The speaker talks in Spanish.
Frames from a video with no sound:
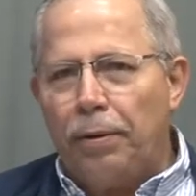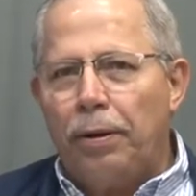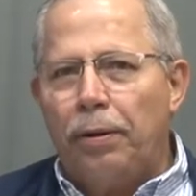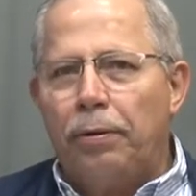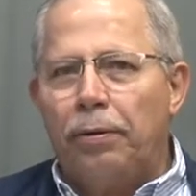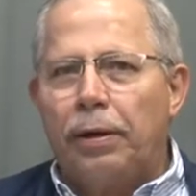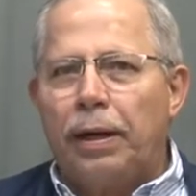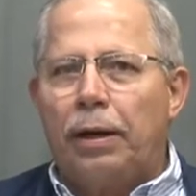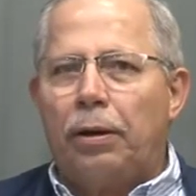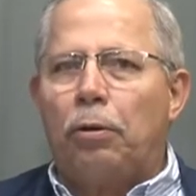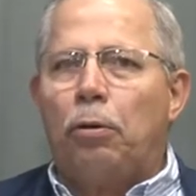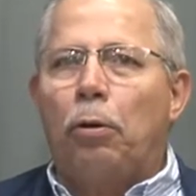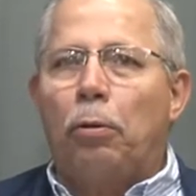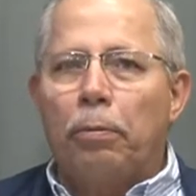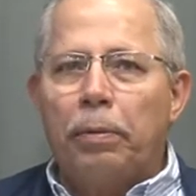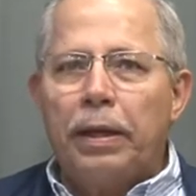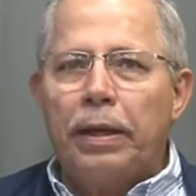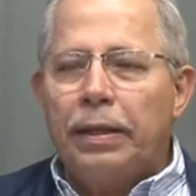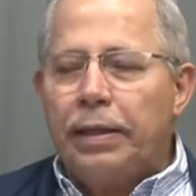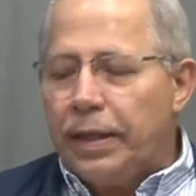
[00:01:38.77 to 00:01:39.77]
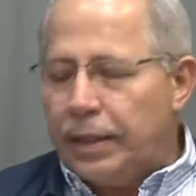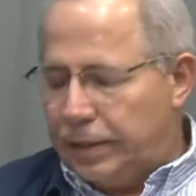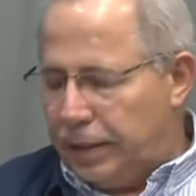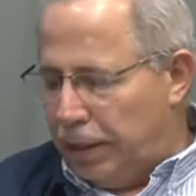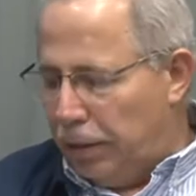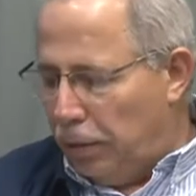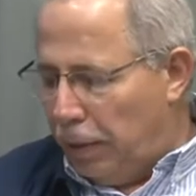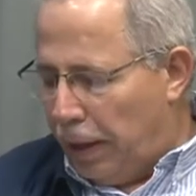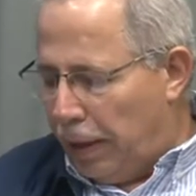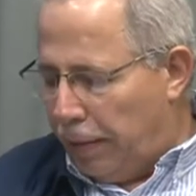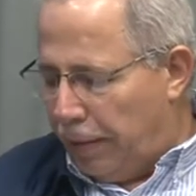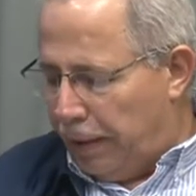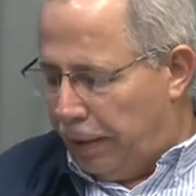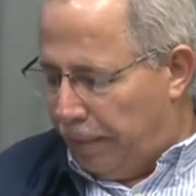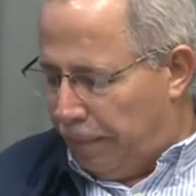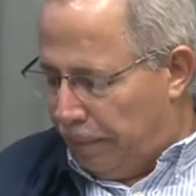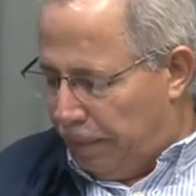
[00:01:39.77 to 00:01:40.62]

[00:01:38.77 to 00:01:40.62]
ahora COVID-19,